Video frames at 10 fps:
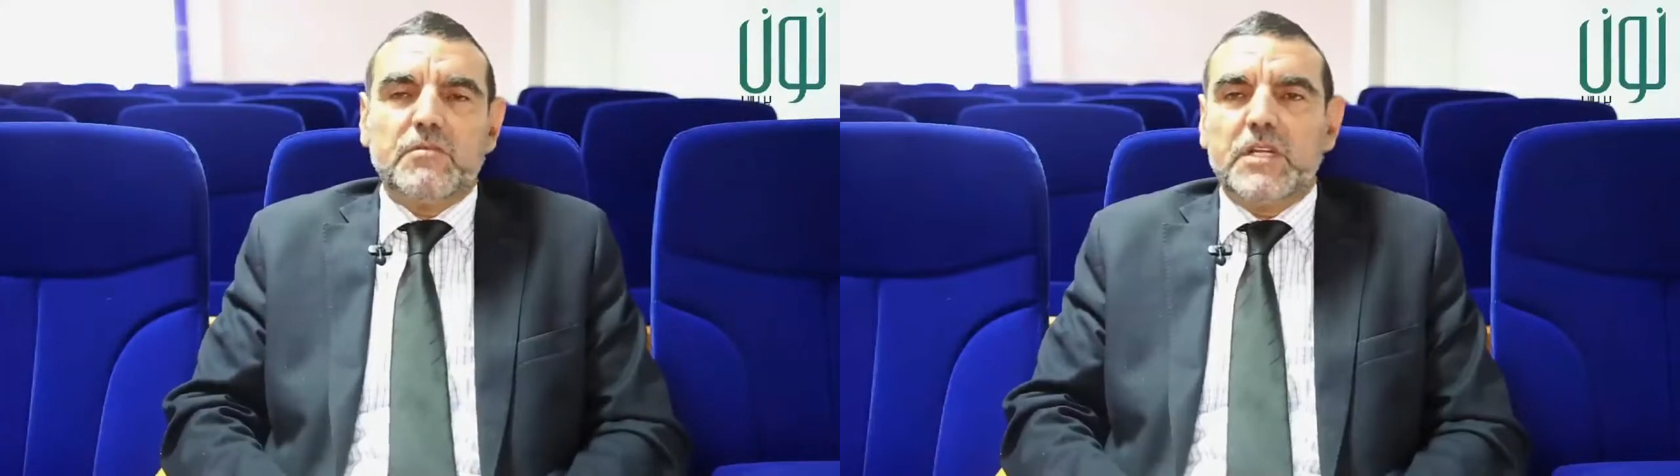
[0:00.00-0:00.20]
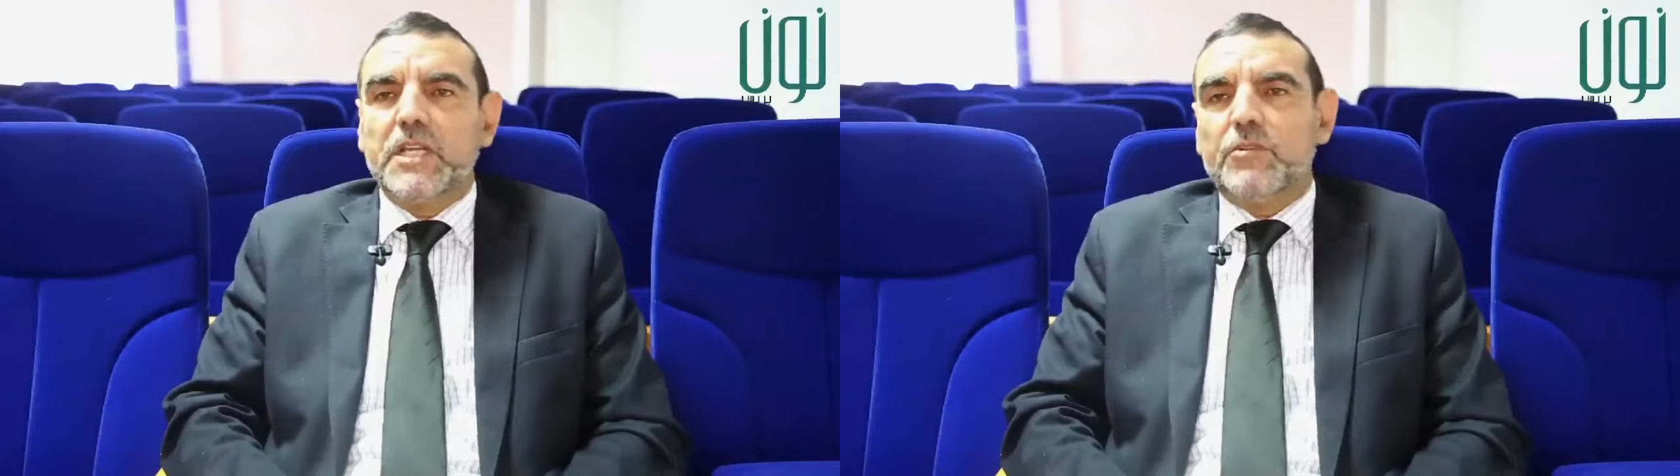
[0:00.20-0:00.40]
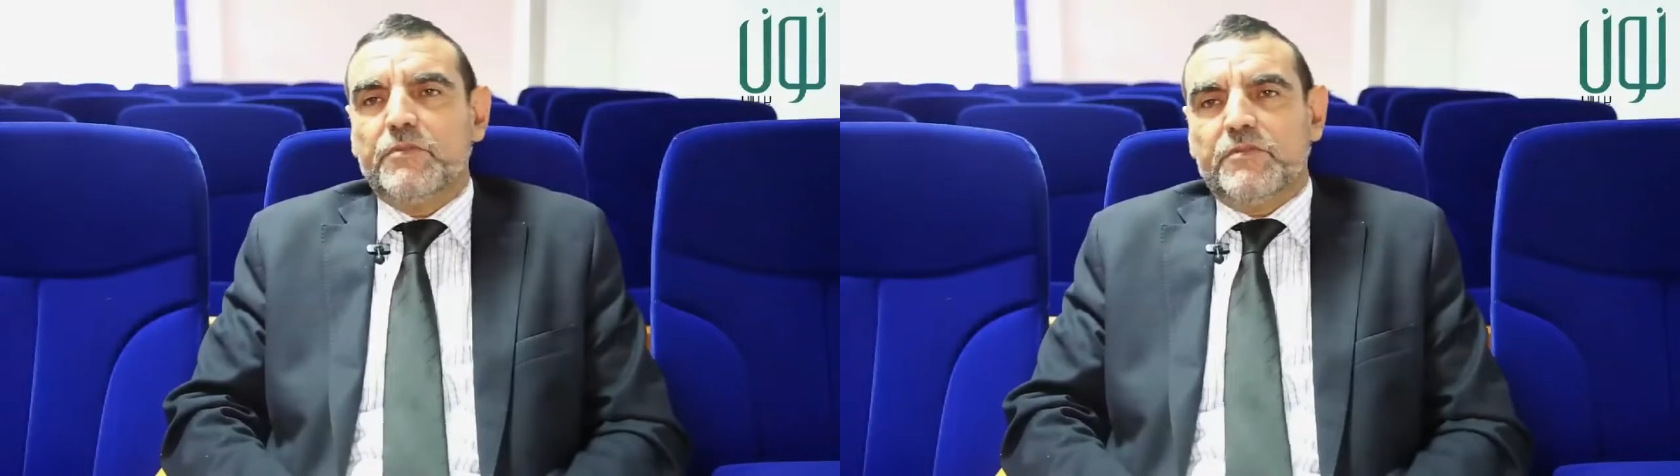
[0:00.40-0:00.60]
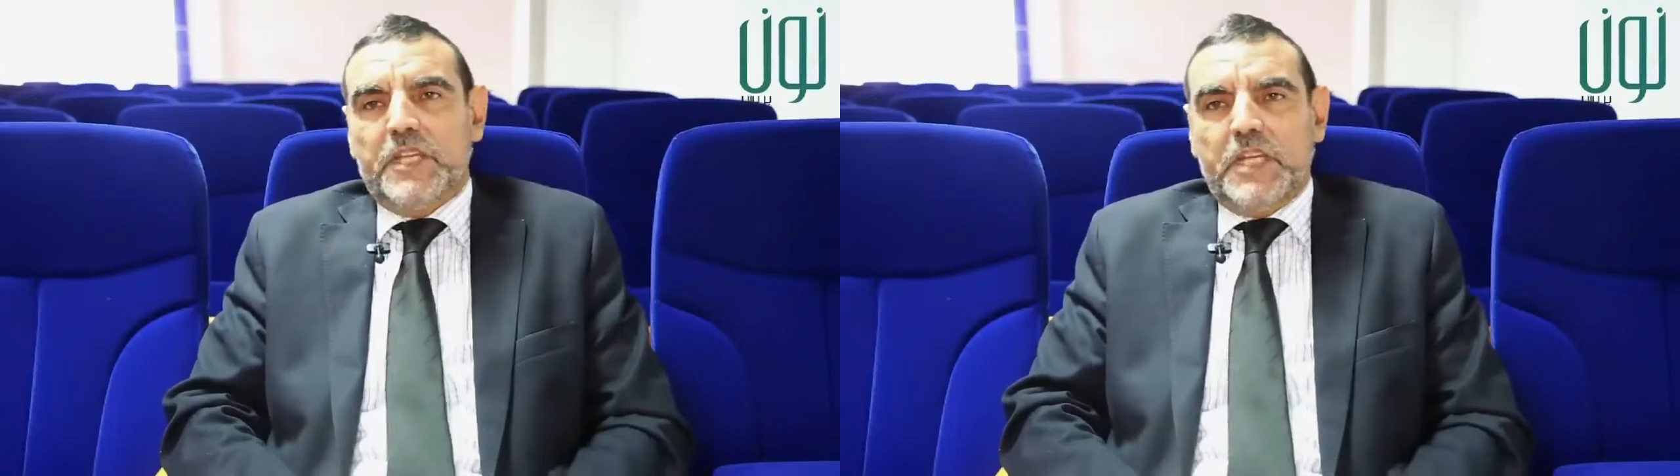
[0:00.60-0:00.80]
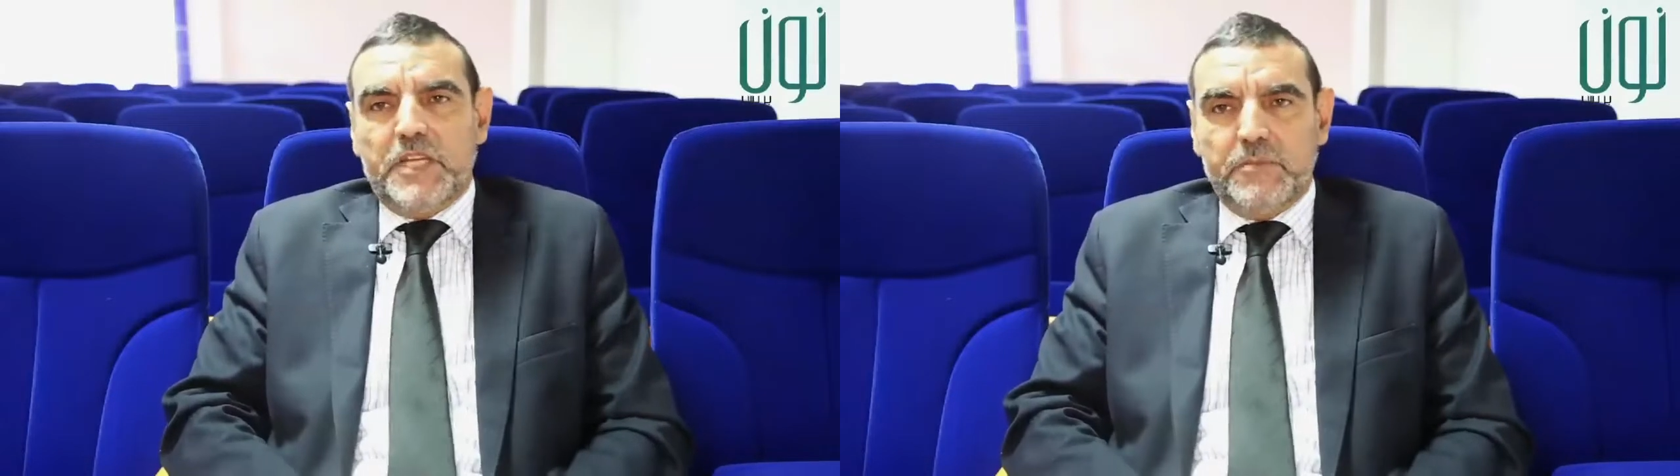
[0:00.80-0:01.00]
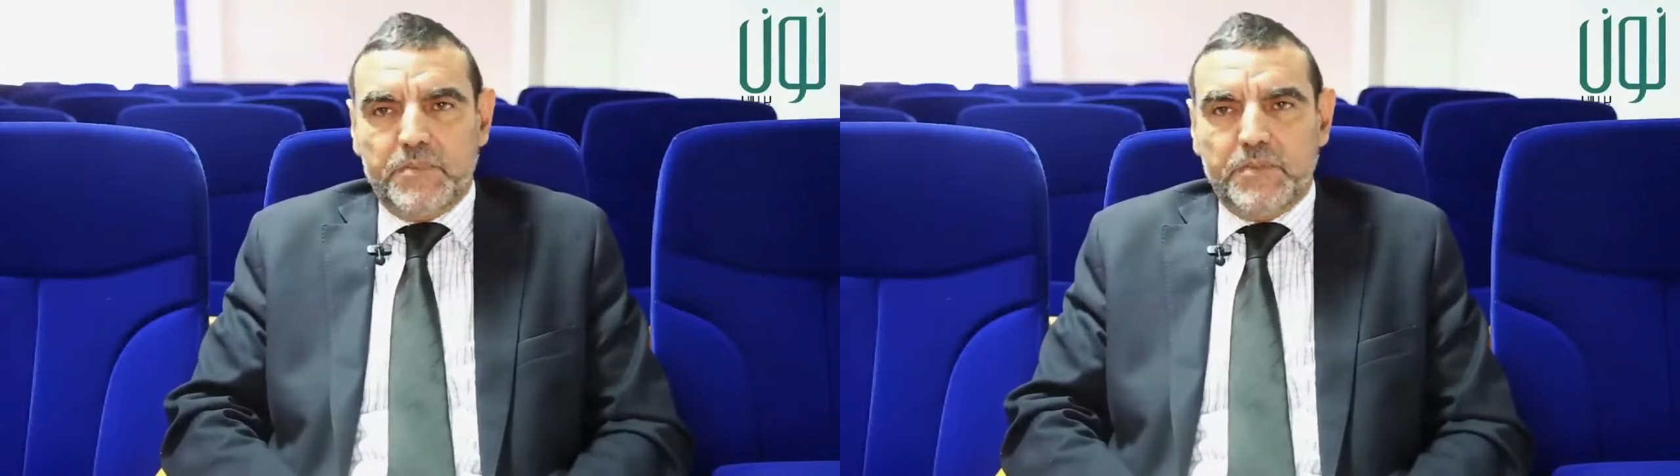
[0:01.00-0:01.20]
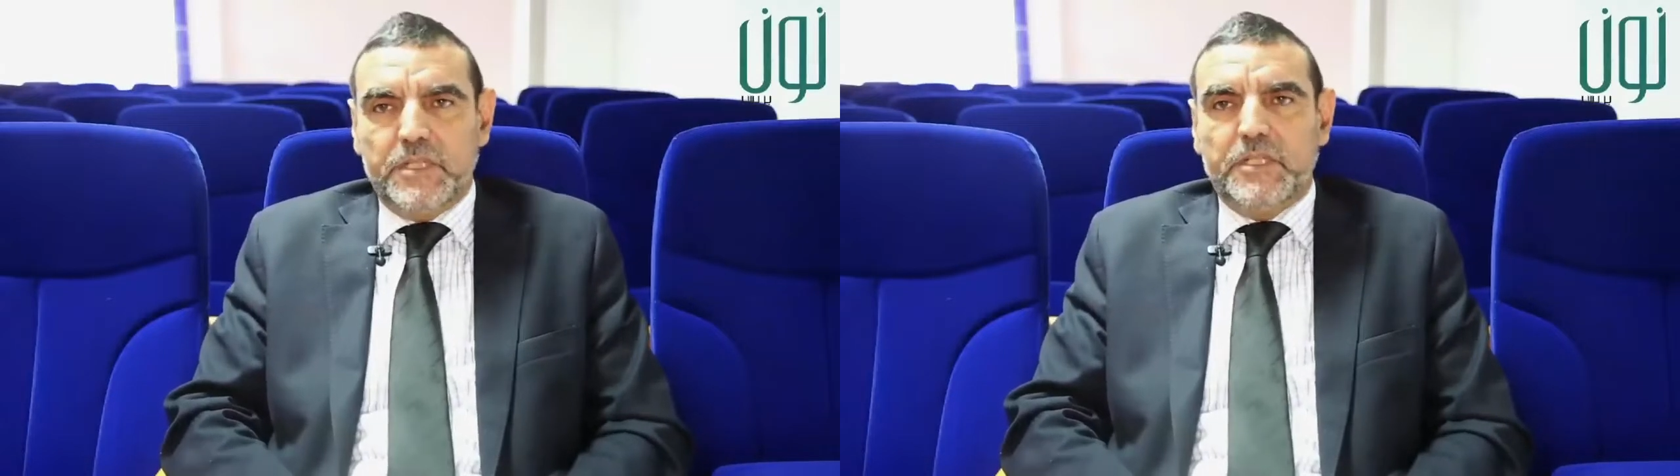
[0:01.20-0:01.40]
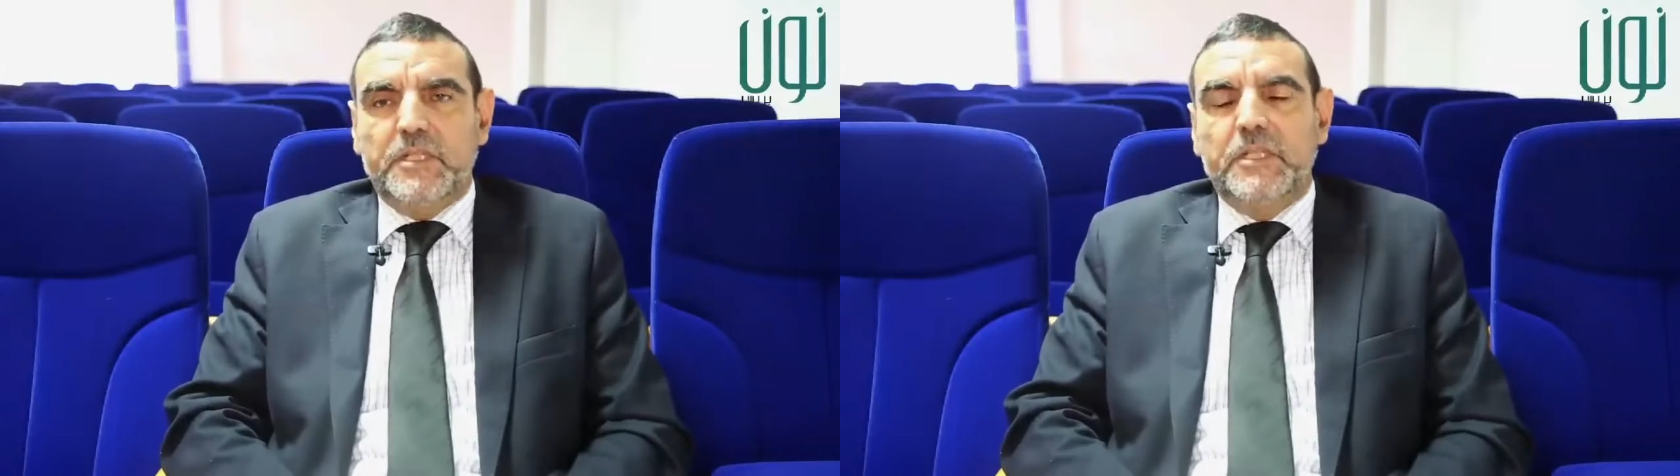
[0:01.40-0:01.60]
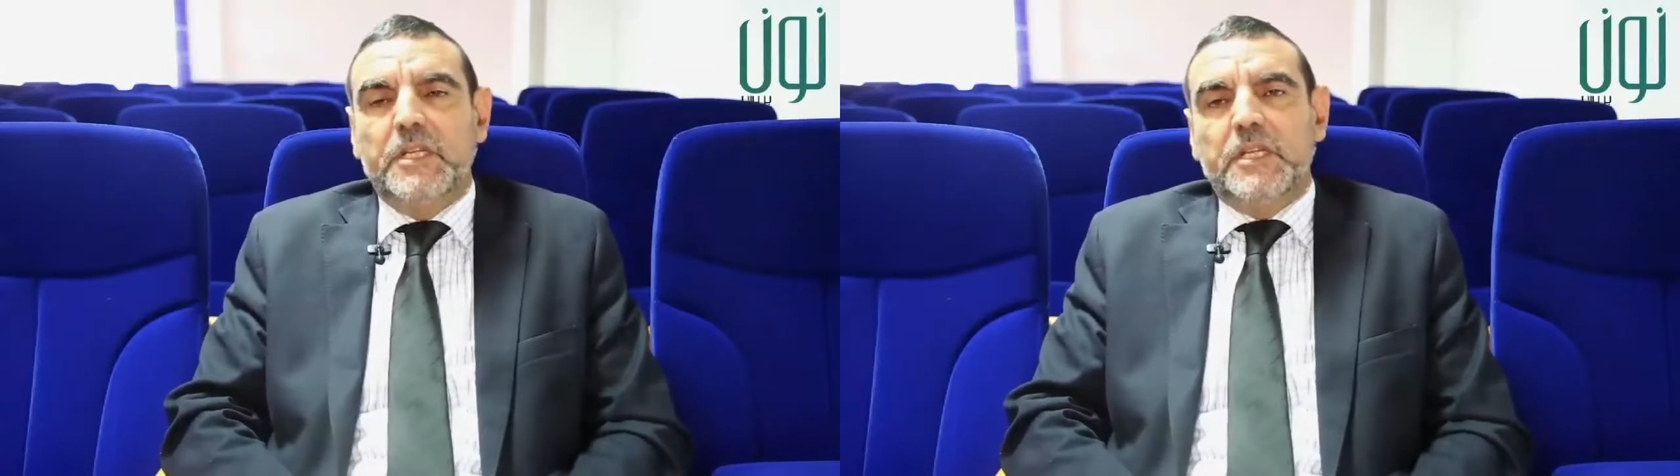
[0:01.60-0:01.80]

ولا يكون فيه حليب يعني